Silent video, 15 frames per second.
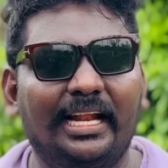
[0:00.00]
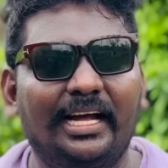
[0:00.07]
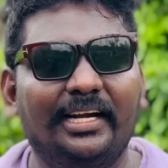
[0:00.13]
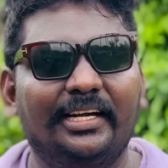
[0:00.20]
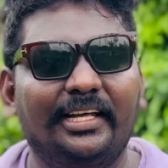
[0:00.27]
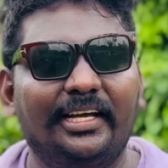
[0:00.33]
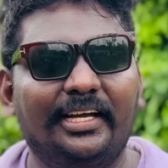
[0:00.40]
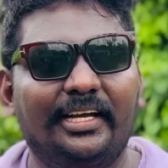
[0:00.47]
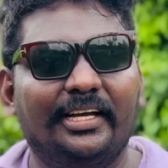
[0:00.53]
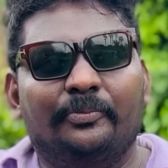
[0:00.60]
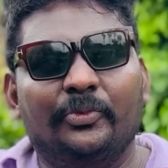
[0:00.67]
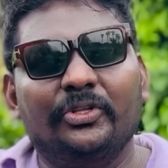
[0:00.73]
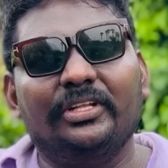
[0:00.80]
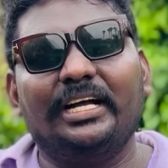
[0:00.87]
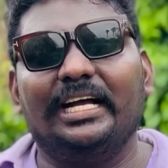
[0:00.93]
ఎలా అంటే
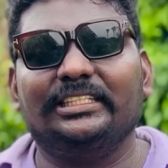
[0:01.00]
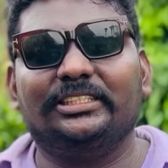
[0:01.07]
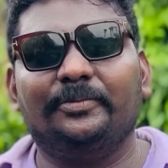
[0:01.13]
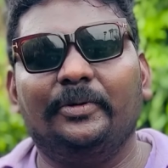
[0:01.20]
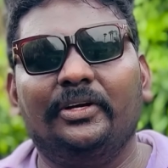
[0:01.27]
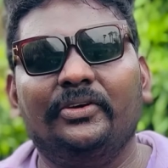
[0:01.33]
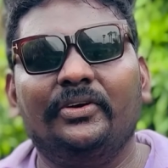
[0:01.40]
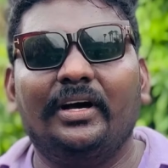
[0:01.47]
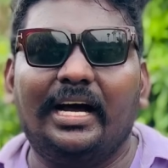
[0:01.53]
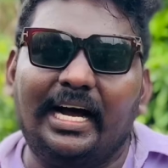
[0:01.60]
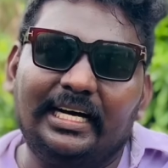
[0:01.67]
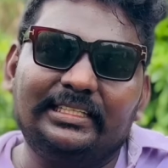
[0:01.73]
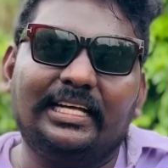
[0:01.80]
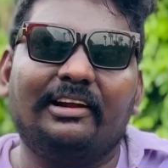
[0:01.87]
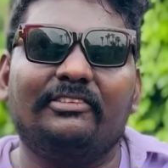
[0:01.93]
ముందు కష్టపడు
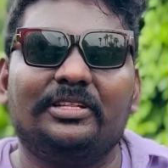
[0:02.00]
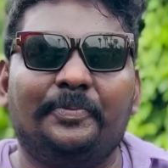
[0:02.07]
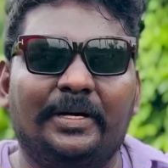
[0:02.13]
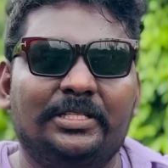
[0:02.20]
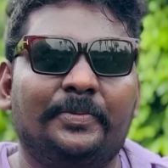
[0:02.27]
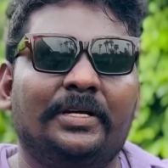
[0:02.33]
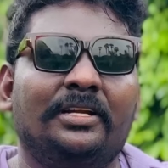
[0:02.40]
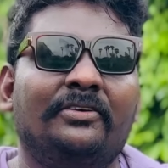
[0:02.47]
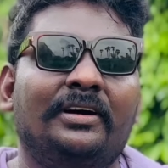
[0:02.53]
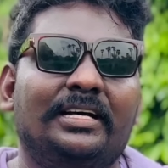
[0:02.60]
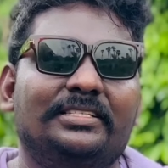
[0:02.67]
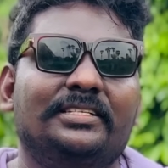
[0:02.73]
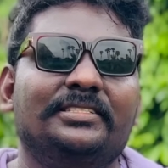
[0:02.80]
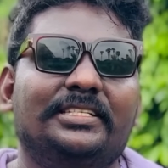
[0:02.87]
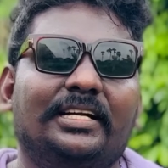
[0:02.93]
ఆ తర్వాత ప్రతిఫలం
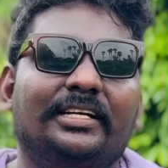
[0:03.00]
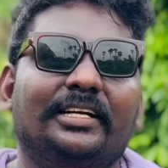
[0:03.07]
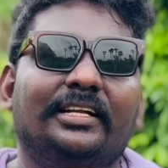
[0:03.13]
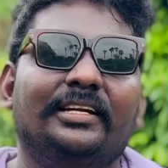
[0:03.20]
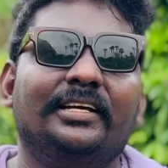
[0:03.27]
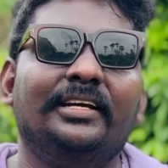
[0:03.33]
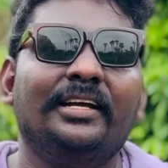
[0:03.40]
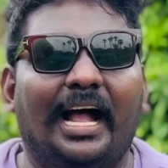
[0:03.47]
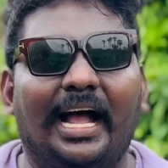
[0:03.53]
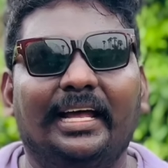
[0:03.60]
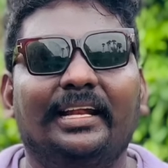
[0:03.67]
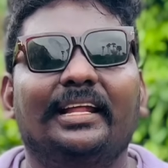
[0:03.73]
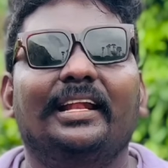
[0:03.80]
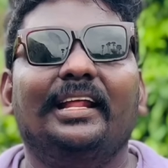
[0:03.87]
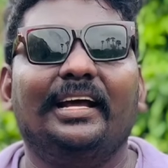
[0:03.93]
ఆశించి అంటాడండి
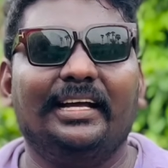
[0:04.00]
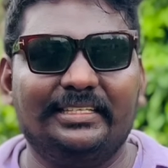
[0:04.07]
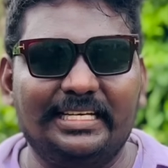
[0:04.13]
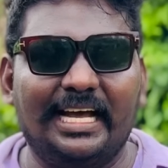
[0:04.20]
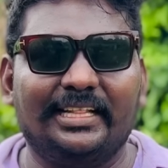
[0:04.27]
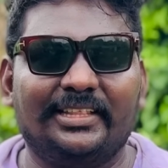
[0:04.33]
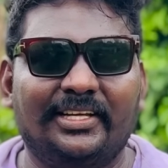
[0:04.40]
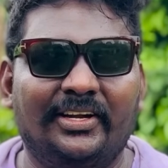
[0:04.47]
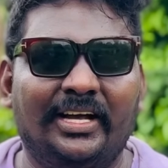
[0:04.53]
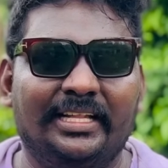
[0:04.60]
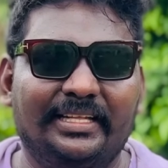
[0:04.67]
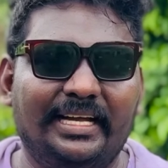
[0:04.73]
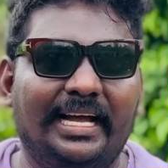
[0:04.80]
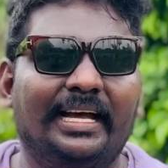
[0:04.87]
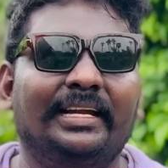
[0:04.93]
ఆయన ఇలాగే చేస్తున్నాను
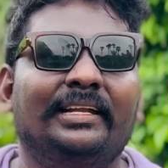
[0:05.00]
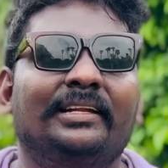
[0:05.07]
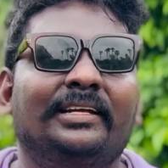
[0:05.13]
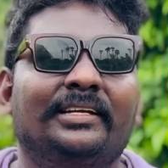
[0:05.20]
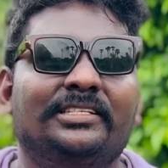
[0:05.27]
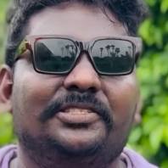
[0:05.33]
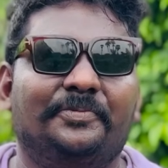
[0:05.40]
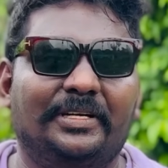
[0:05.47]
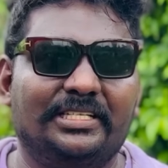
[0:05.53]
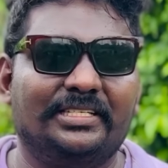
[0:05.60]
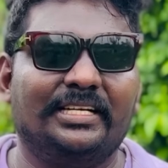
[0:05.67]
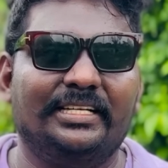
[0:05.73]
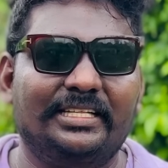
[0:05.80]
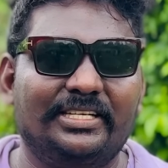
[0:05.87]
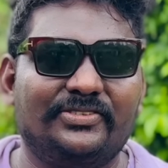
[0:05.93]
అందుకే ఆయన
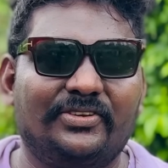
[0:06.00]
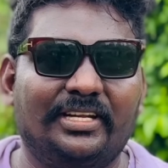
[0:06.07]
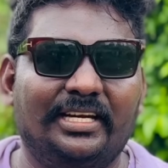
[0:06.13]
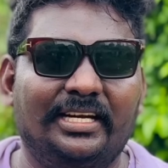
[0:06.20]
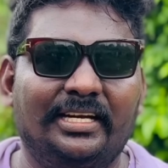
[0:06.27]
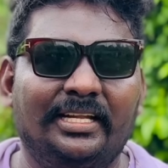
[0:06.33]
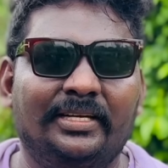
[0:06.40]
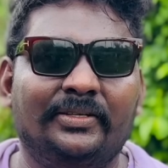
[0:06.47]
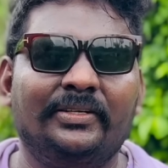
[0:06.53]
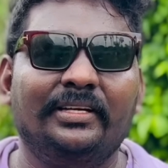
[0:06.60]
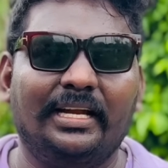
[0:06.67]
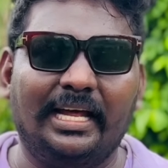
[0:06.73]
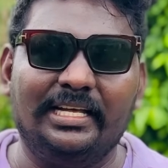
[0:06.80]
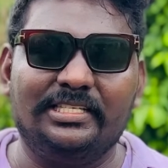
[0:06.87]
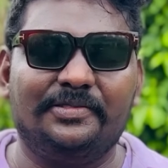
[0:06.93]
ఇన్స్పిరేషన్ గా తీసుకున్నానండి నేను
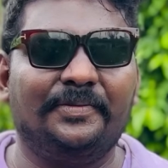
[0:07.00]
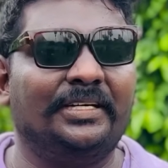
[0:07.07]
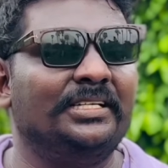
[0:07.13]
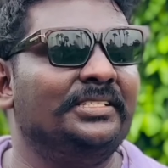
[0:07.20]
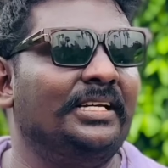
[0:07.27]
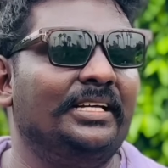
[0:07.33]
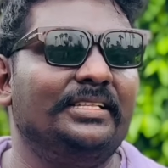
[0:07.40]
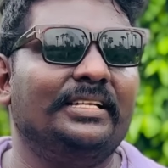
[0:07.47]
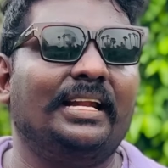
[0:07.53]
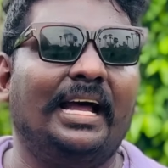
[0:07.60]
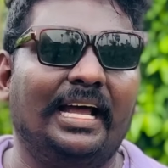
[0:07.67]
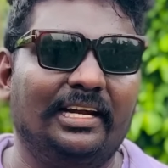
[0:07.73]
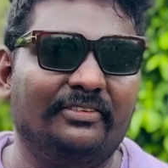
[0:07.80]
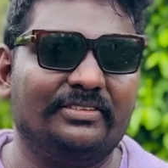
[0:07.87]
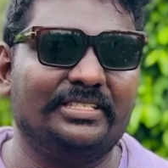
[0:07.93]
నా ఇన్స్పిరేషన్ అయితే నా
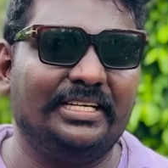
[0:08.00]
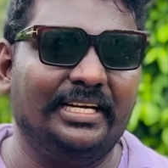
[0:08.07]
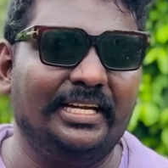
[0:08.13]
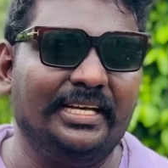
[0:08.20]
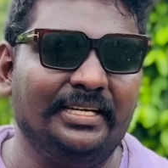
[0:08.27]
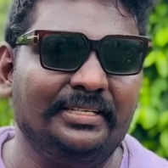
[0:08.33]
అన్వేషన్ అండి